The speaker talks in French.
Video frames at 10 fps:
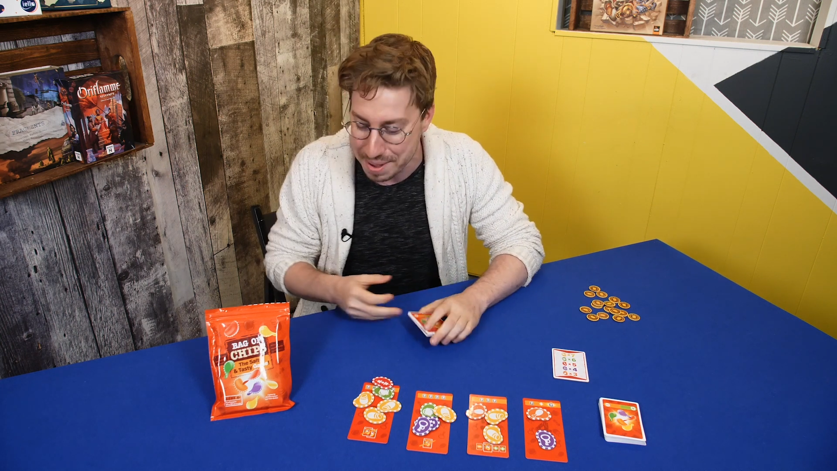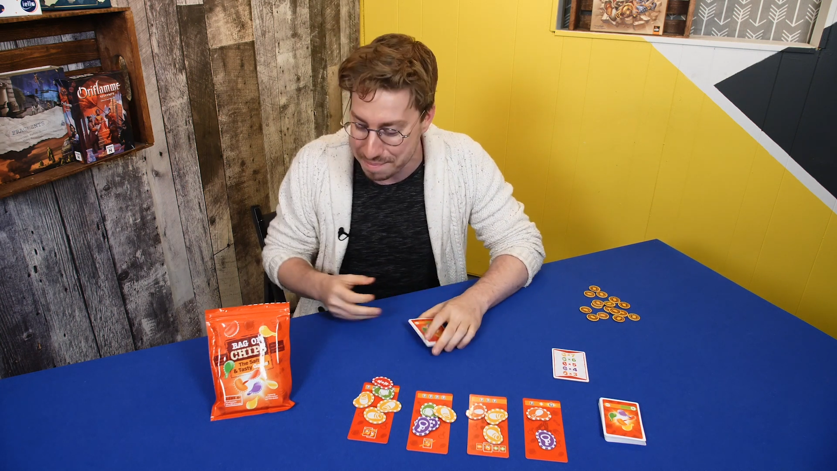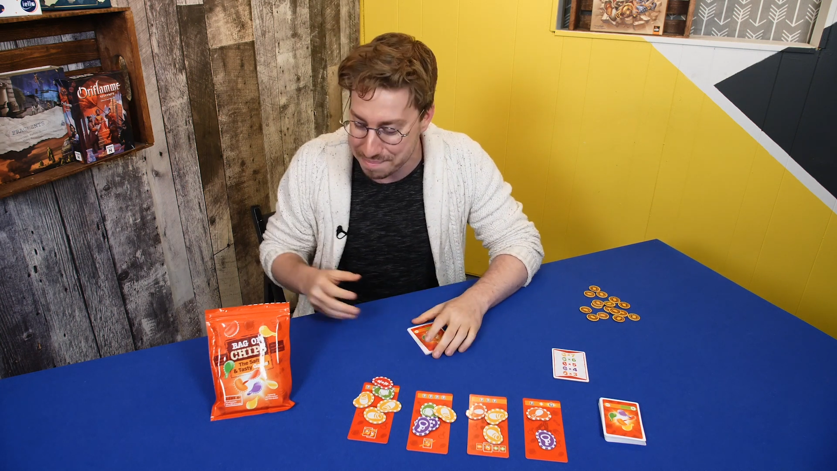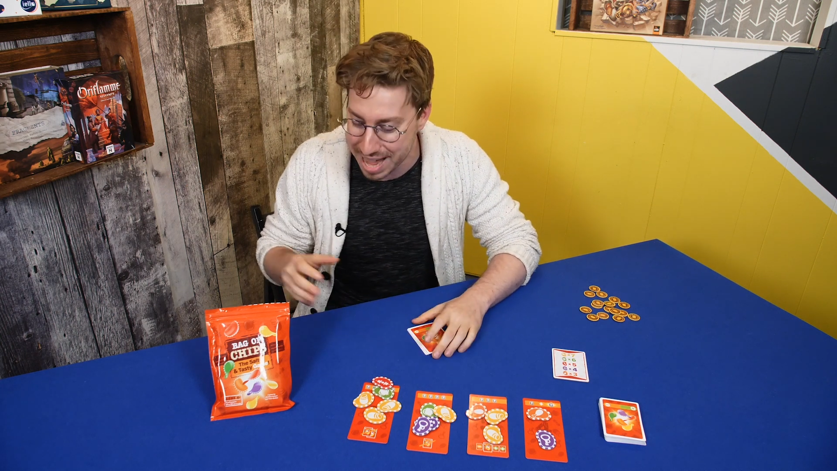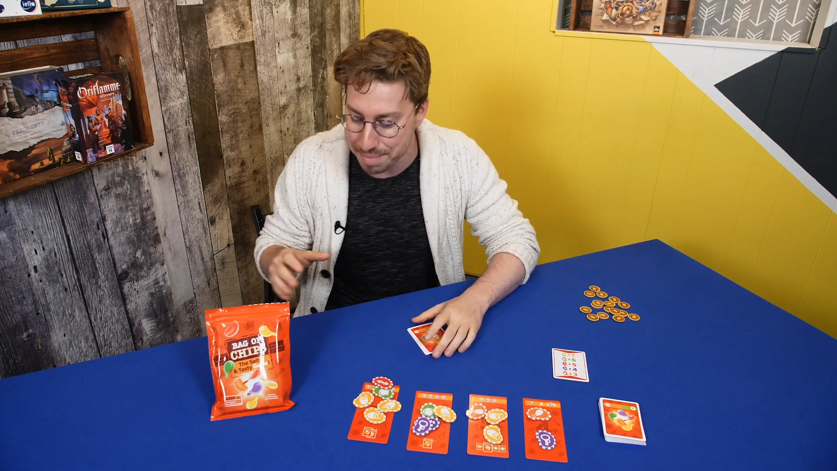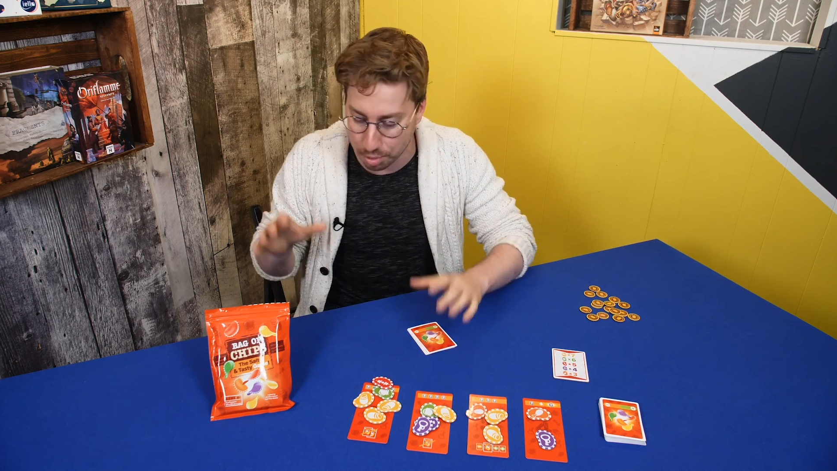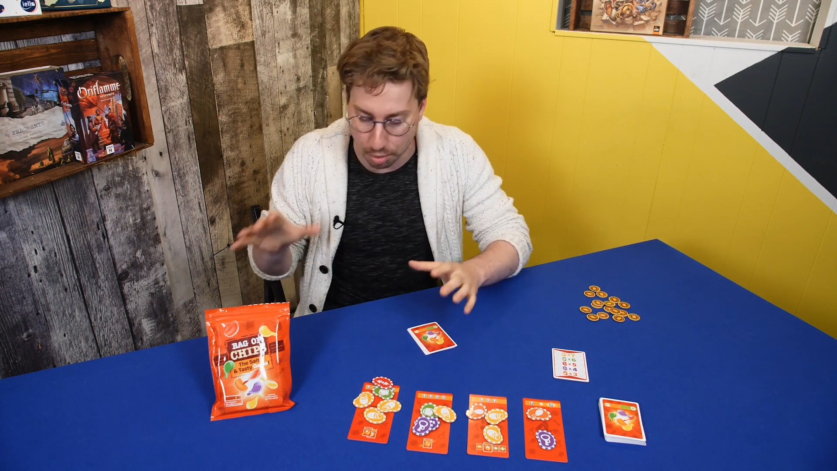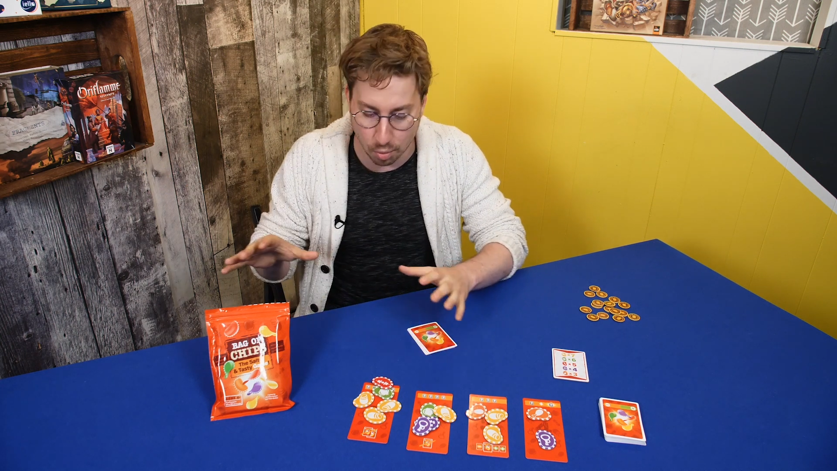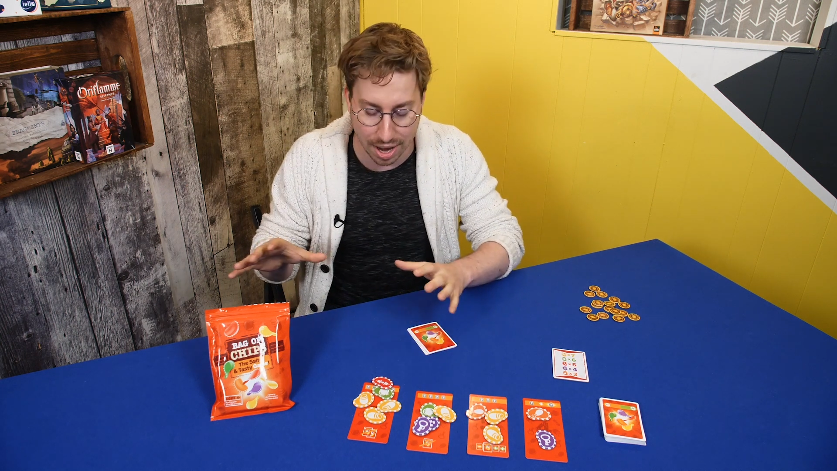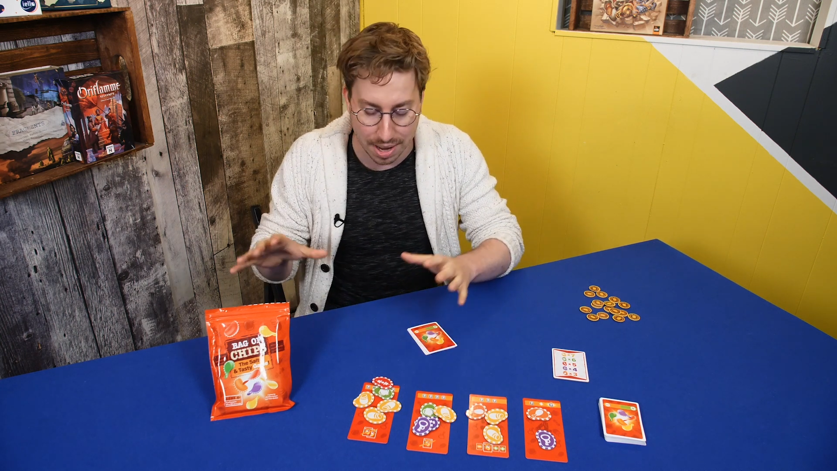Mais
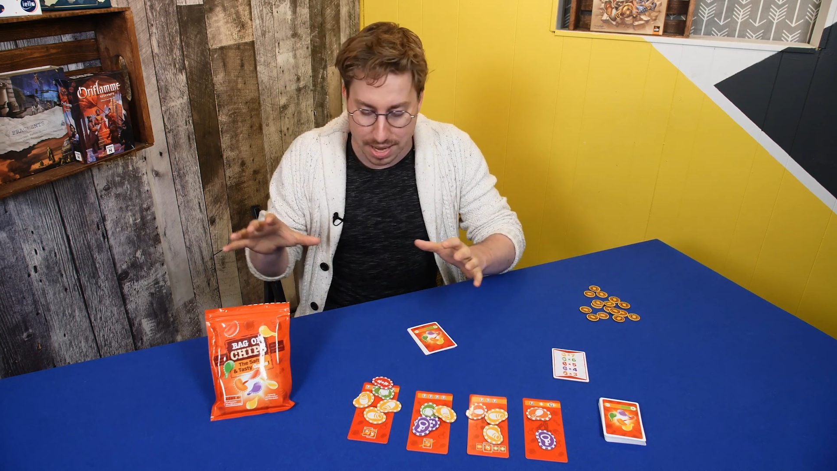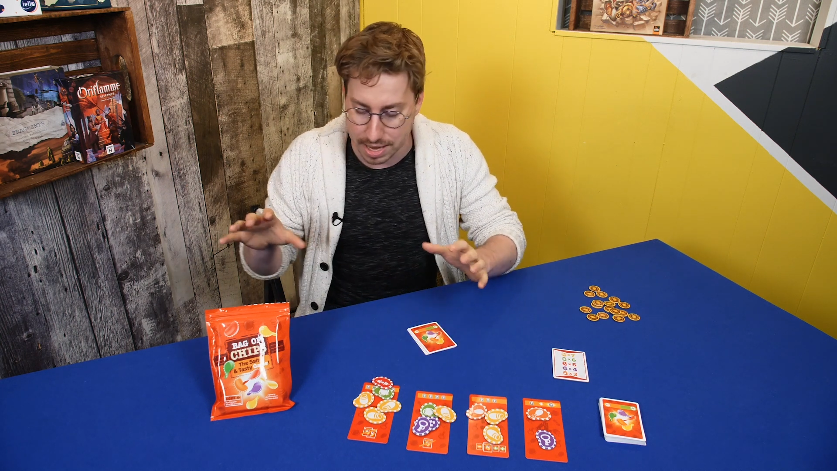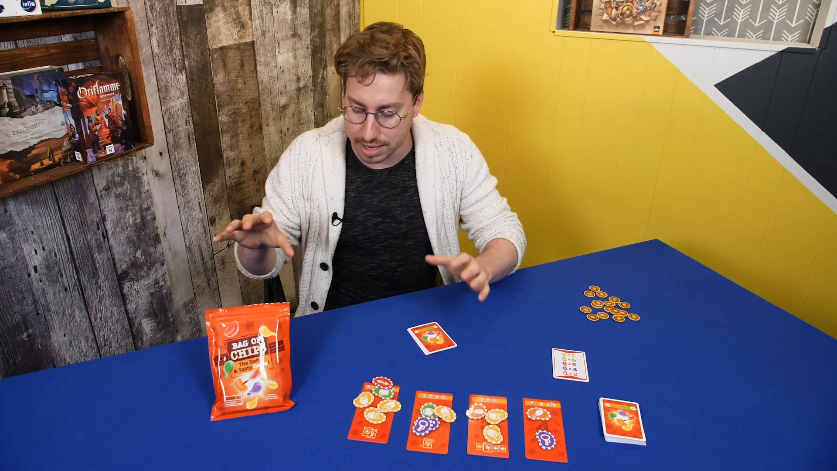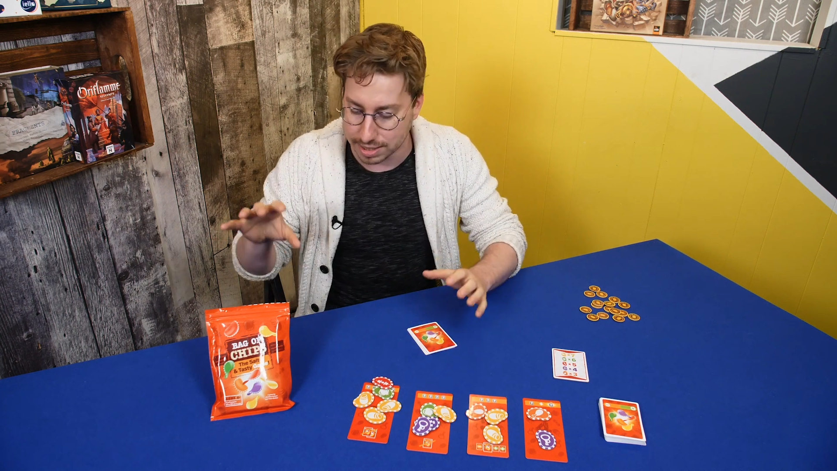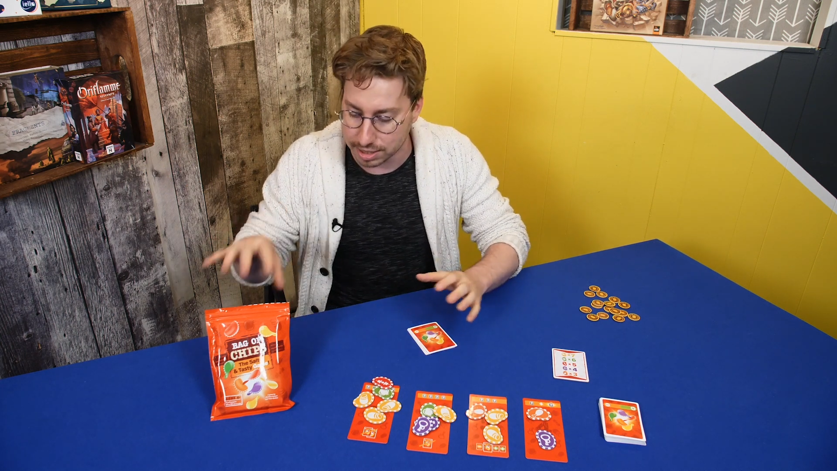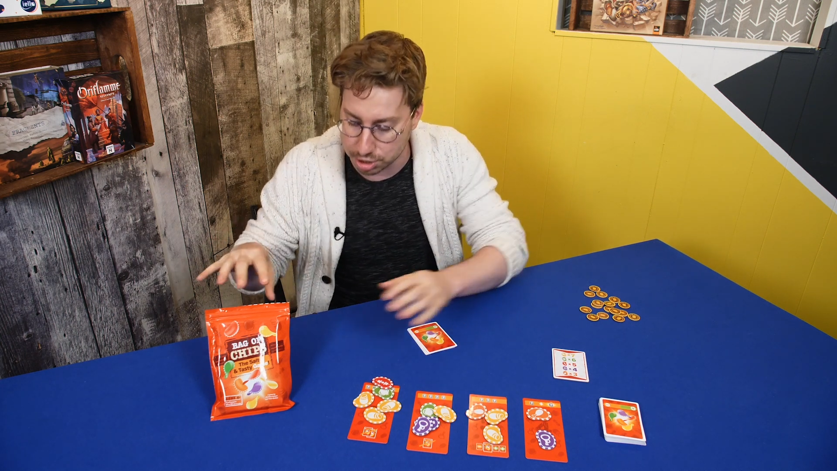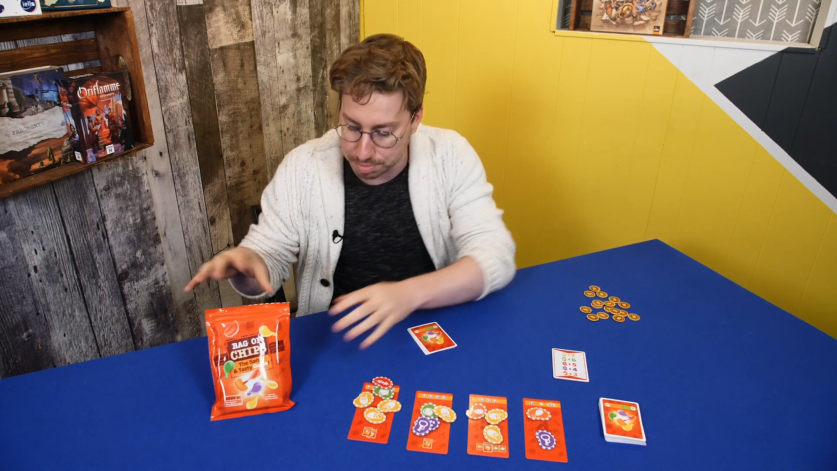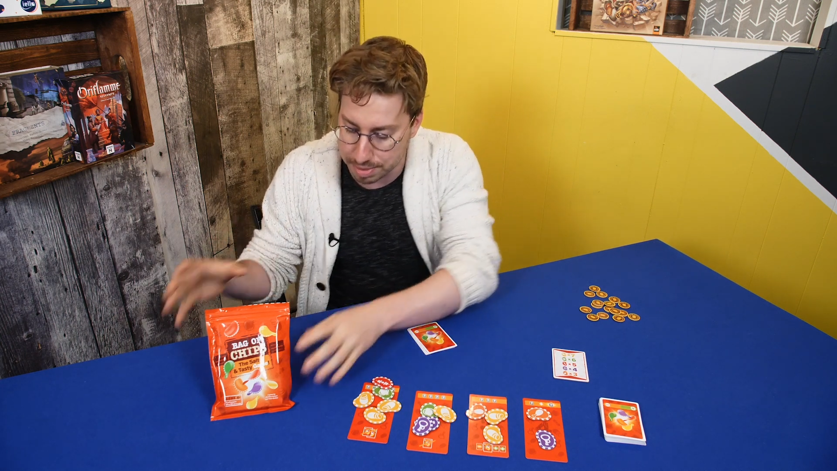pour moi, je